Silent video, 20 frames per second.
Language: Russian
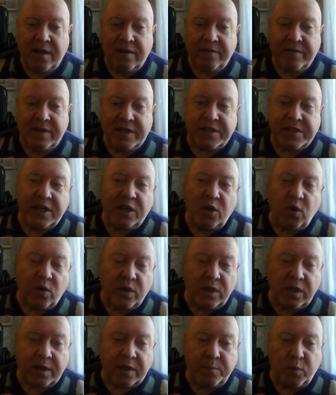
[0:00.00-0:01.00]
в
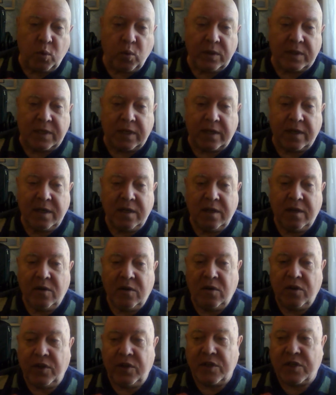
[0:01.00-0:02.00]
населенных пунктах,
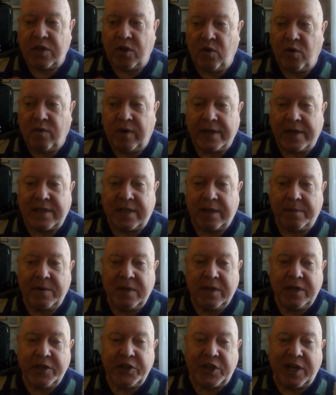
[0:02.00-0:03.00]
если у вас
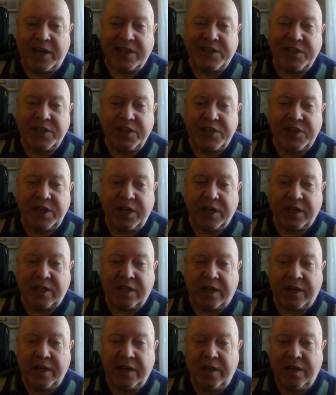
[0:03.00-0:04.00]
там частный
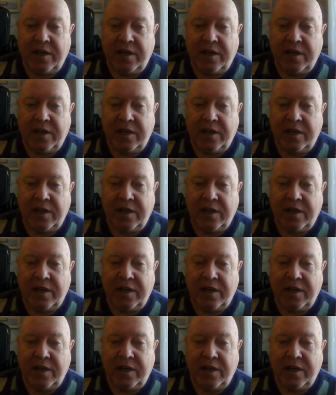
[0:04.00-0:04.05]
сектор,